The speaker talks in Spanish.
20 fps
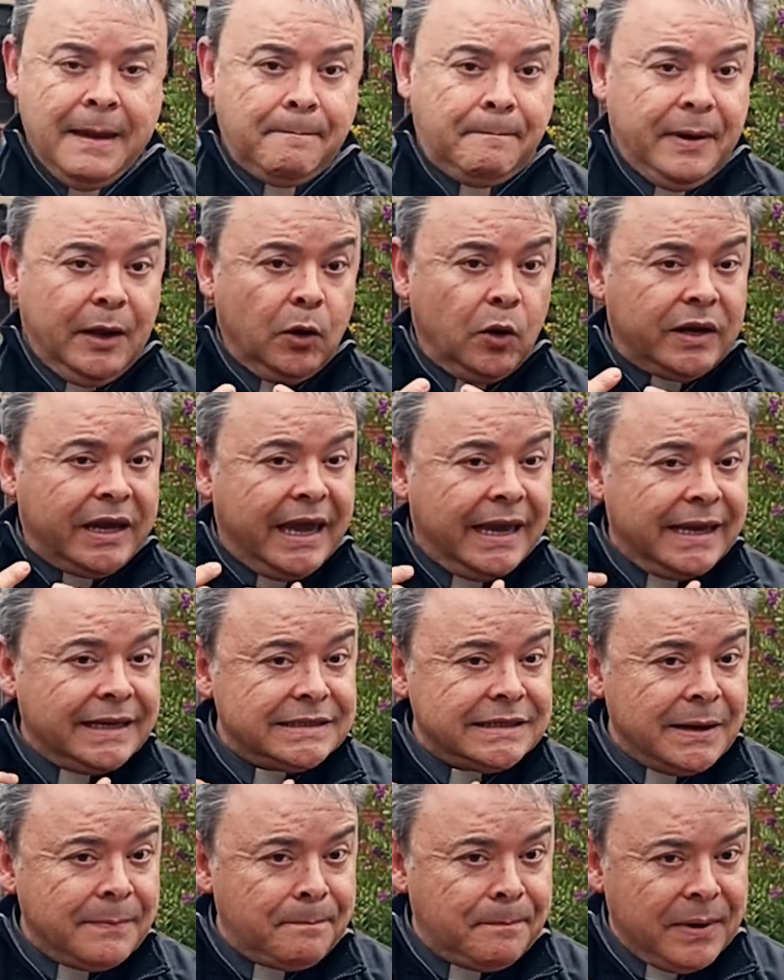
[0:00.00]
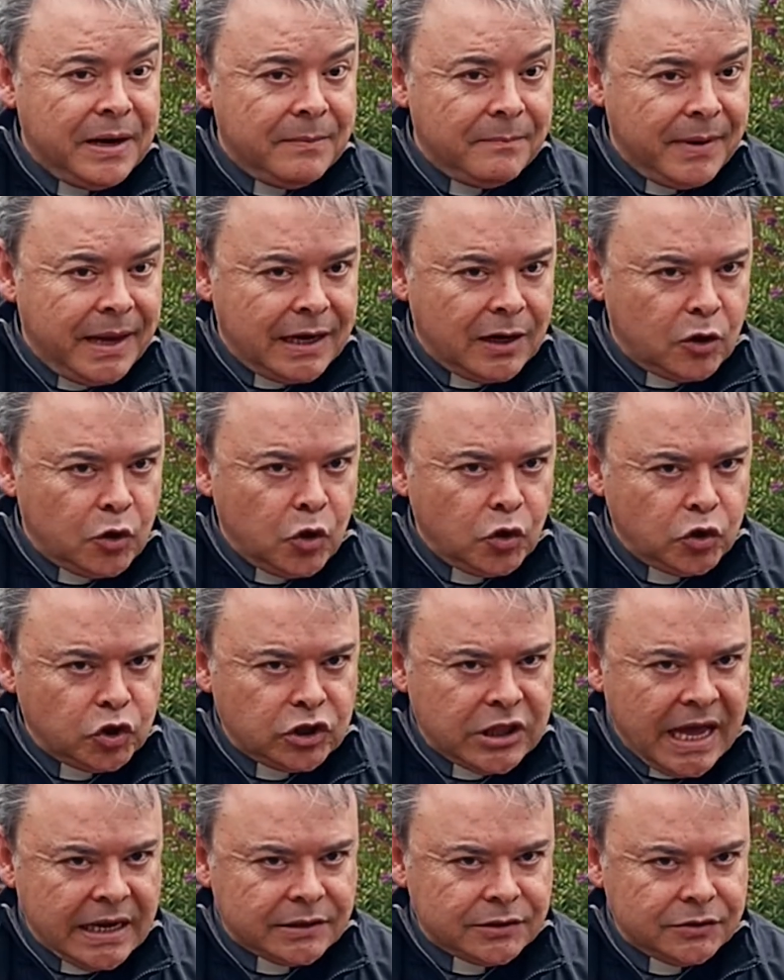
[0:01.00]
pero que ese primer
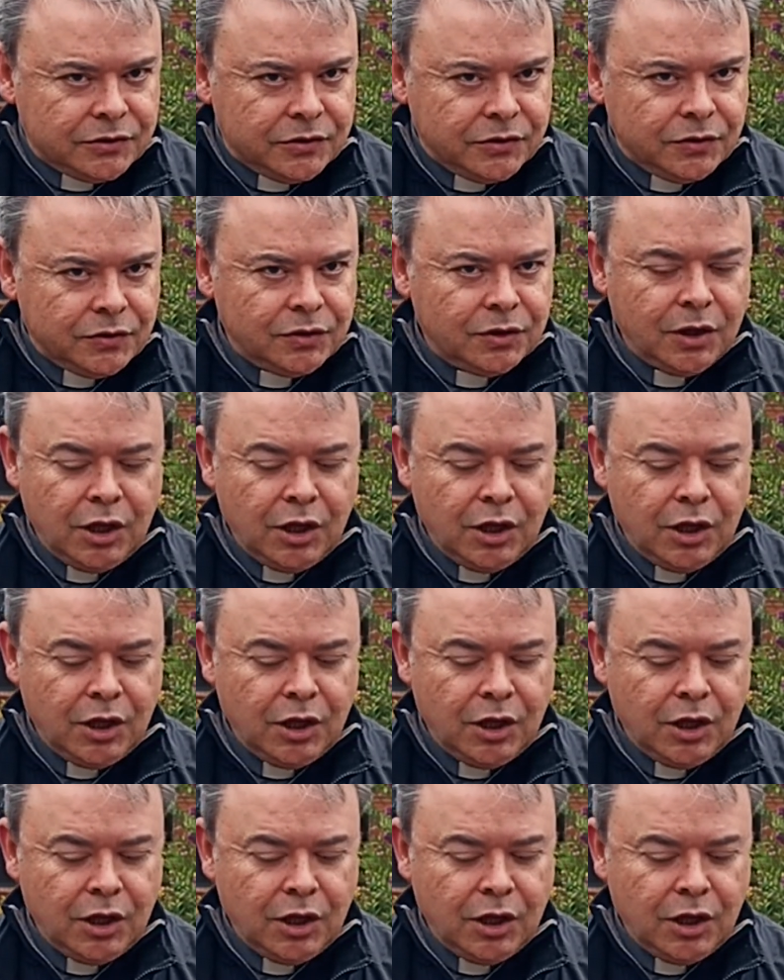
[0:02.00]
contacto